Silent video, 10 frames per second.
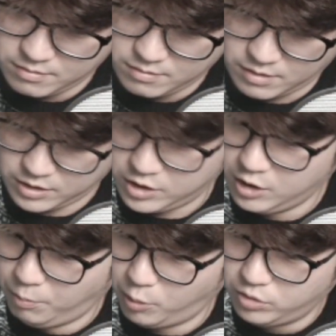아
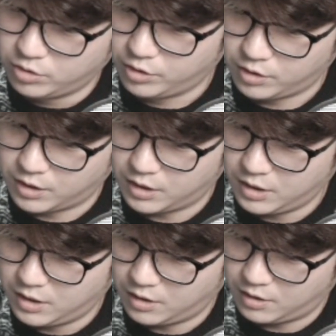이어폰
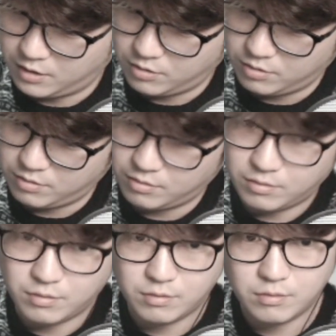들어있네.
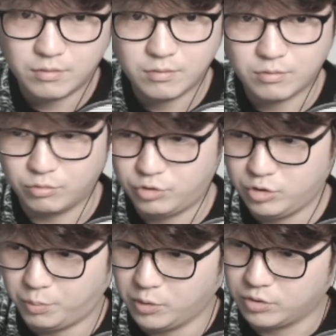어,
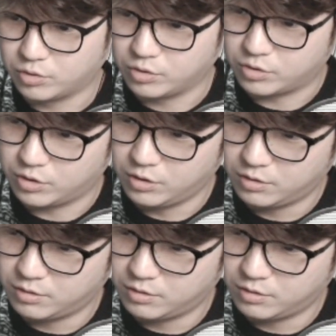이어폰이 들어있어요?